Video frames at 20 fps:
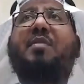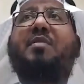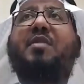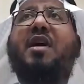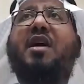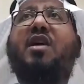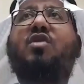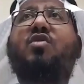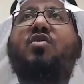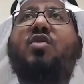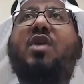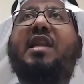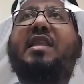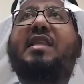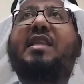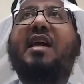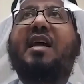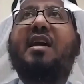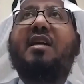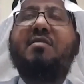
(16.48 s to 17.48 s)

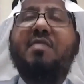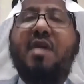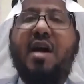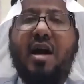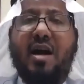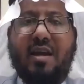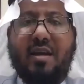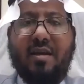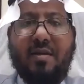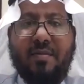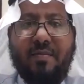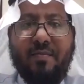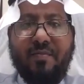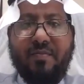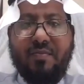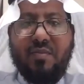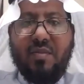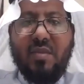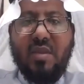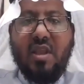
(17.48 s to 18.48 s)
فبلغني يعني
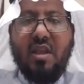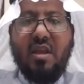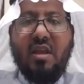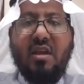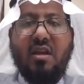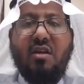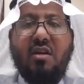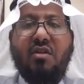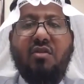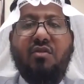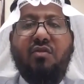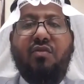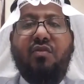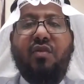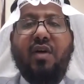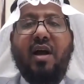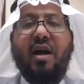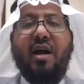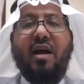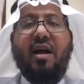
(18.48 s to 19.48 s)
أحد من
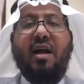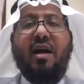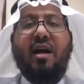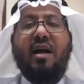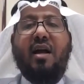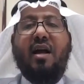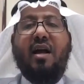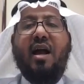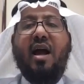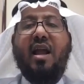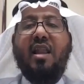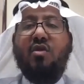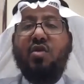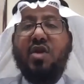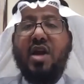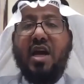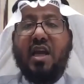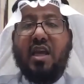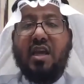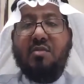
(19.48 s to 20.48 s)
كان يعني مهتم
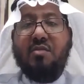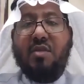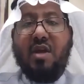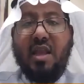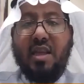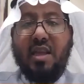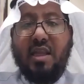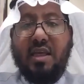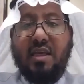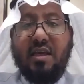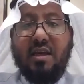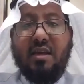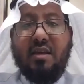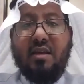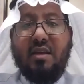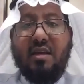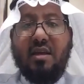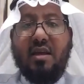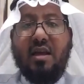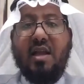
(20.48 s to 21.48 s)

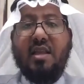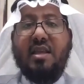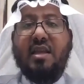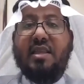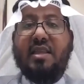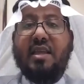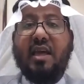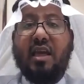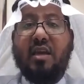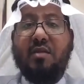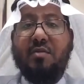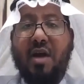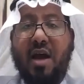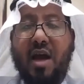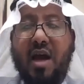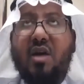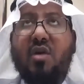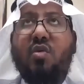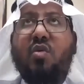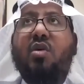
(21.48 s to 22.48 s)
بنقاشه والتحدث
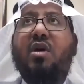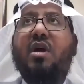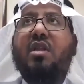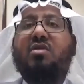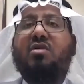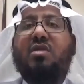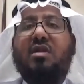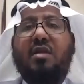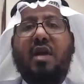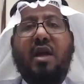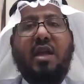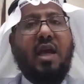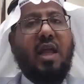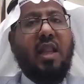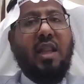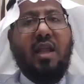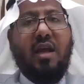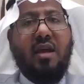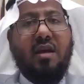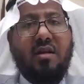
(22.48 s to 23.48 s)
معه قال
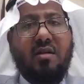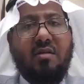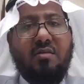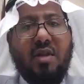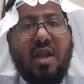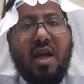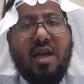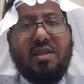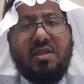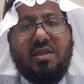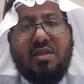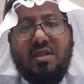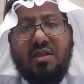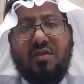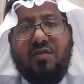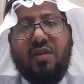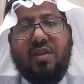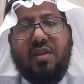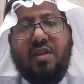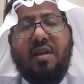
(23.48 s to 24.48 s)
إحنا
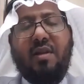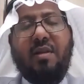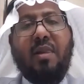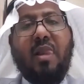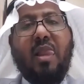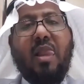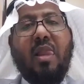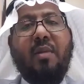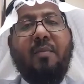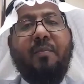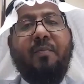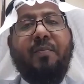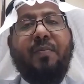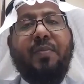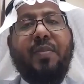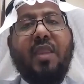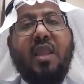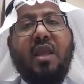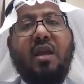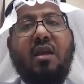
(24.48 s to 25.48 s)
ناقشناه
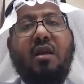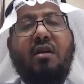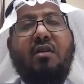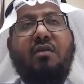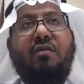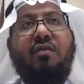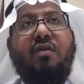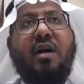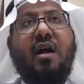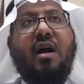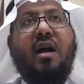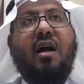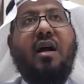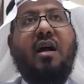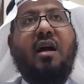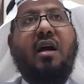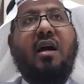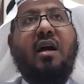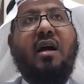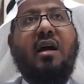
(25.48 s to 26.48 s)
وتحاورنا معه
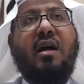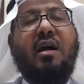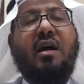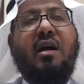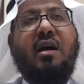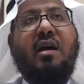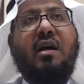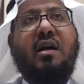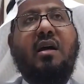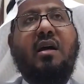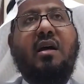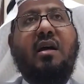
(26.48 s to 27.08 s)
كثيرا